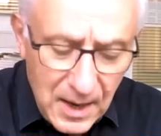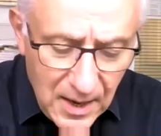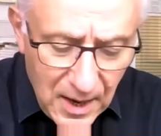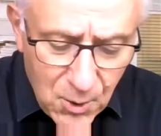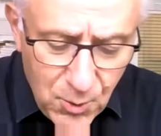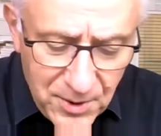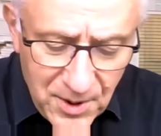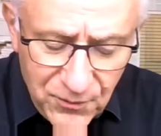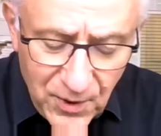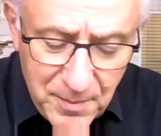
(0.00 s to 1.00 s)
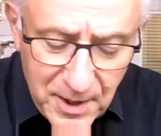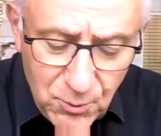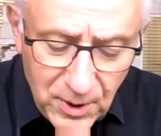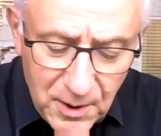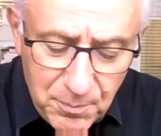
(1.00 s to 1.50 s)
À quoi une infirmière
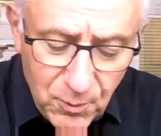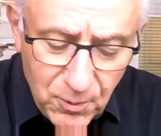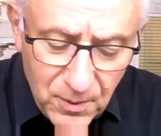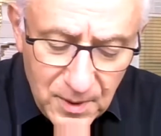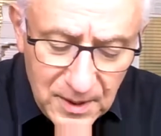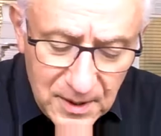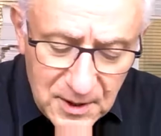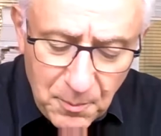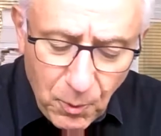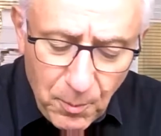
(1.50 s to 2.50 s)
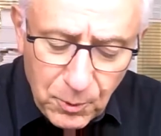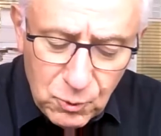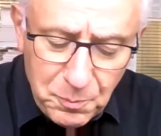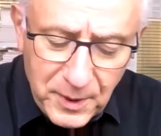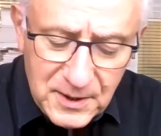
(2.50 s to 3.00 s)
lui répond Ces propos
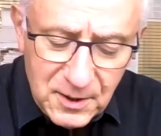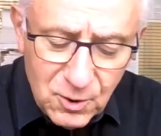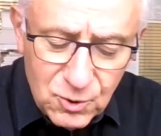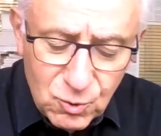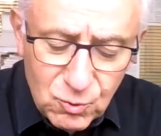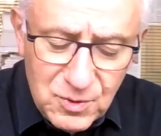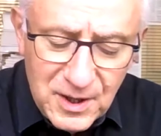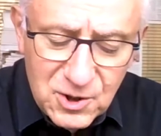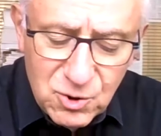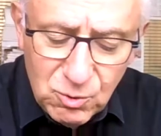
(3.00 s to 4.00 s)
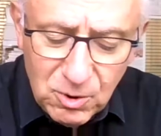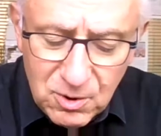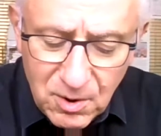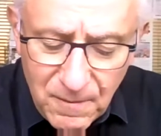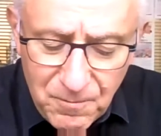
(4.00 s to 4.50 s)
du président sont une
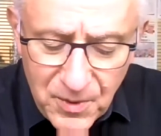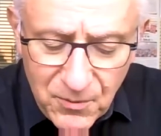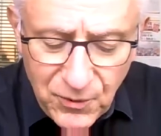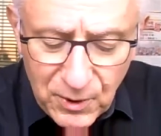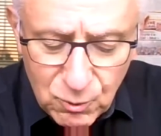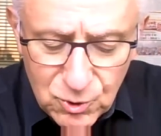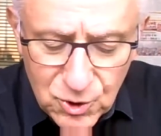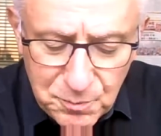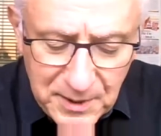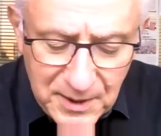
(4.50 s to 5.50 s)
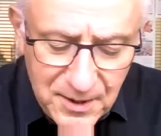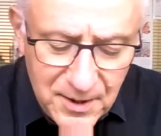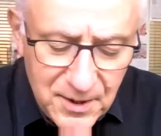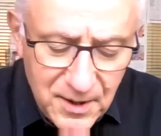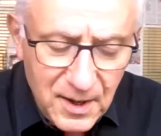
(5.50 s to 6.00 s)
insulte faite aux
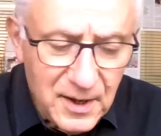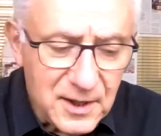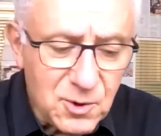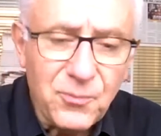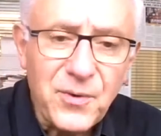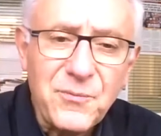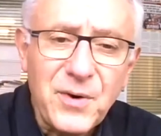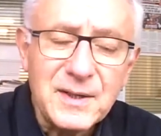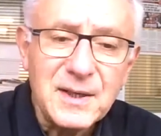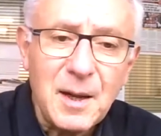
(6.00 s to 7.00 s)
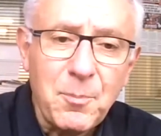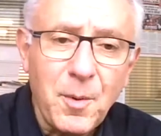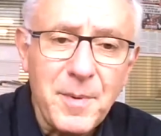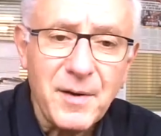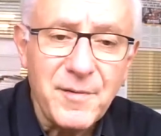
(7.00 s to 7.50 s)
hospitaliers qui ont fait face à la
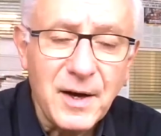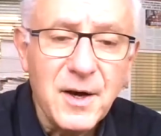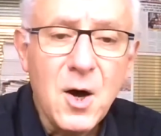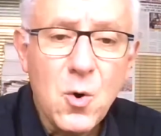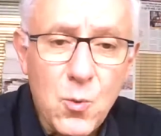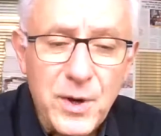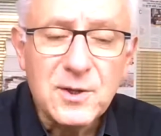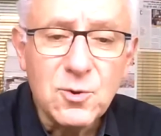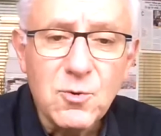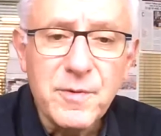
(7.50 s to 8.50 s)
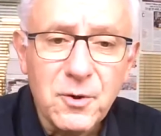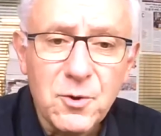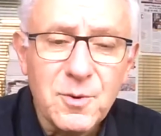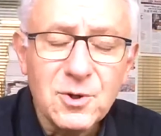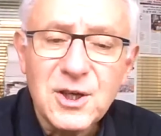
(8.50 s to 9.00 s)
première vague. Oui, ce
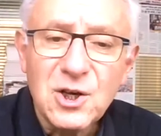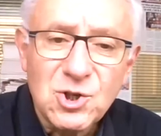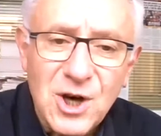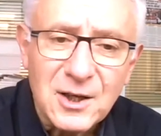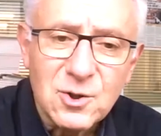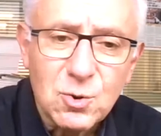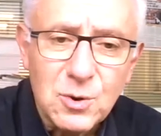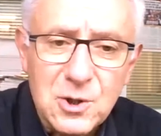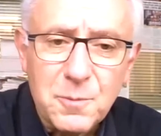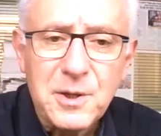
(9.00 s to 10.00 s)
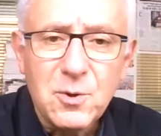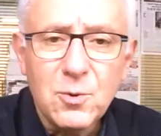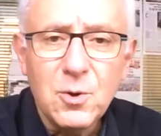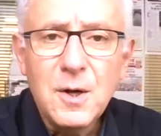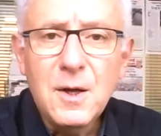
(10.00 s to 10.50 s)
gouvernement s'acharne sur les
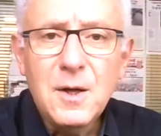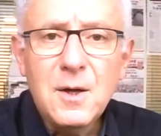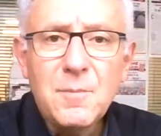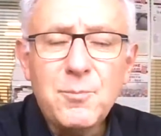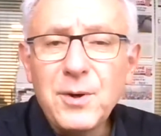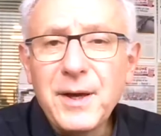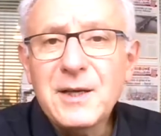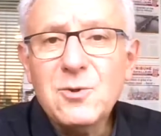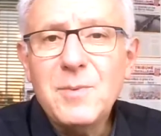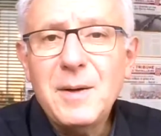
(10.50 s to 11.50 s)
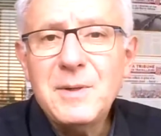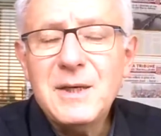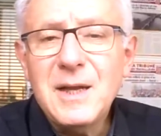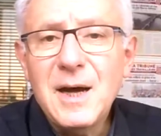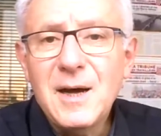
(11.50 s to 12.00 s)
hôpitaux pour les raisons mêmes
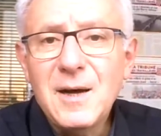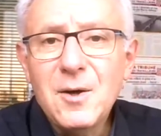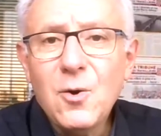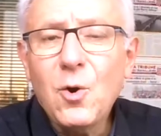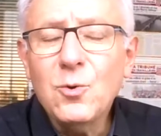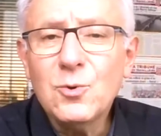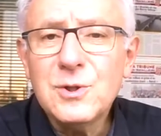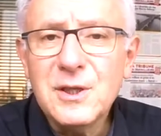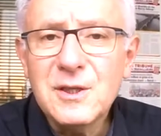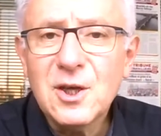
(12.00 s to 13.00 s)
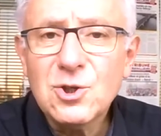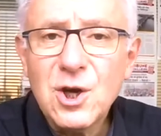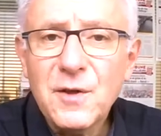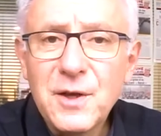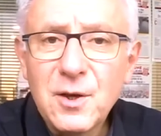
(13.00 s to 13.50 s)
qu'il a renoncé de
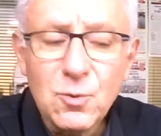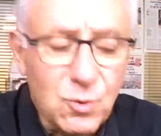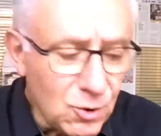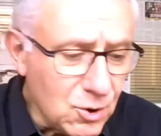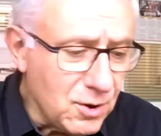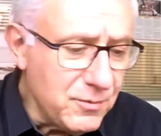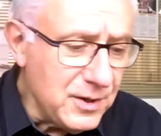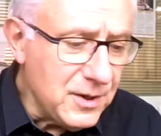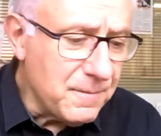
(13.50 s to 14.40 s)
s'acharner contre le Covid.